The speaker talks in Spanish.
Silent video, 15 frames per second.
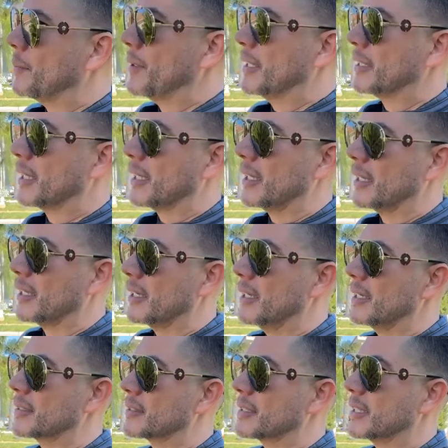
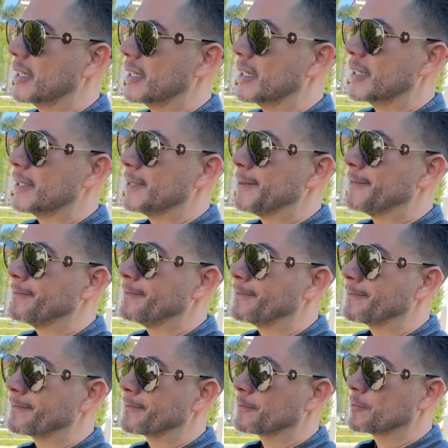Realmente, este,
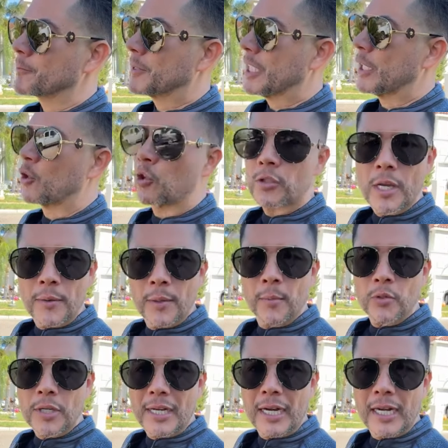si no
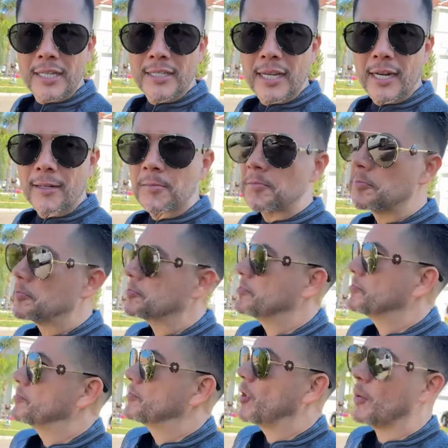sabemos analizar,
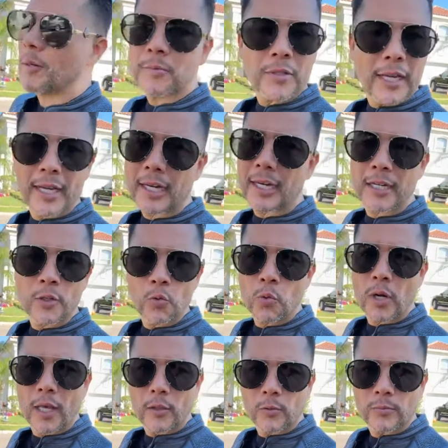no vamos a llegar a
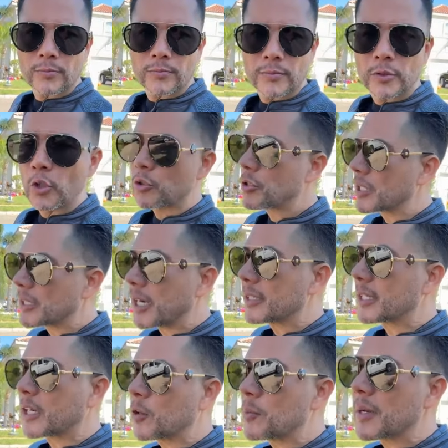ningún lado. No se
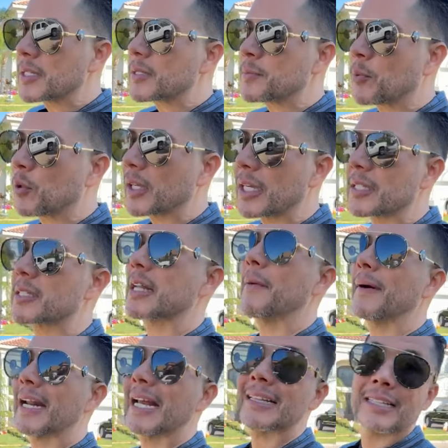trata nomás porque
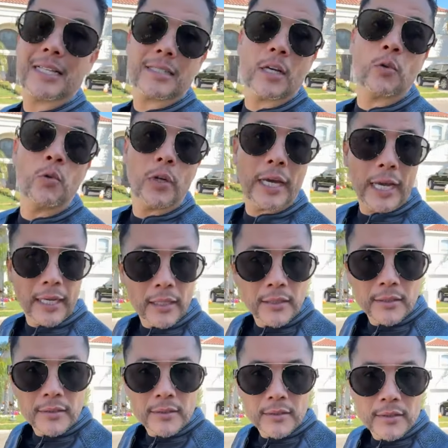está barata según
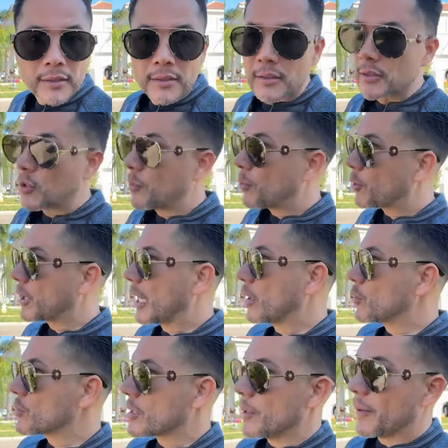qué. No
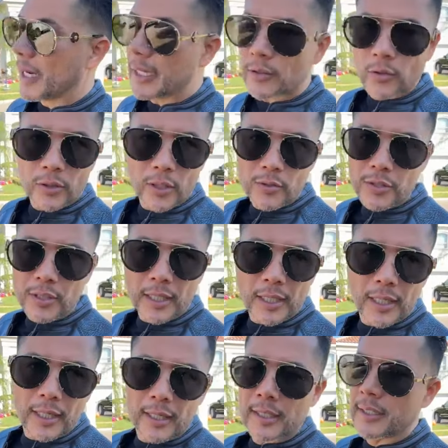porque algo esté barato. Quiero
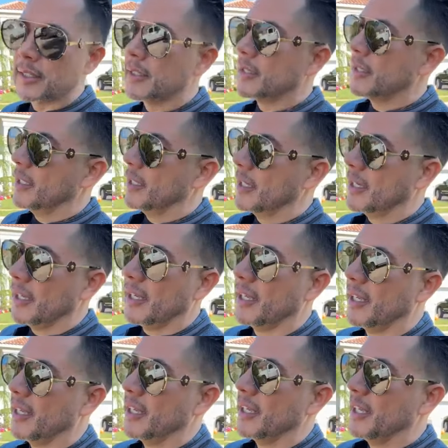decirte que eh,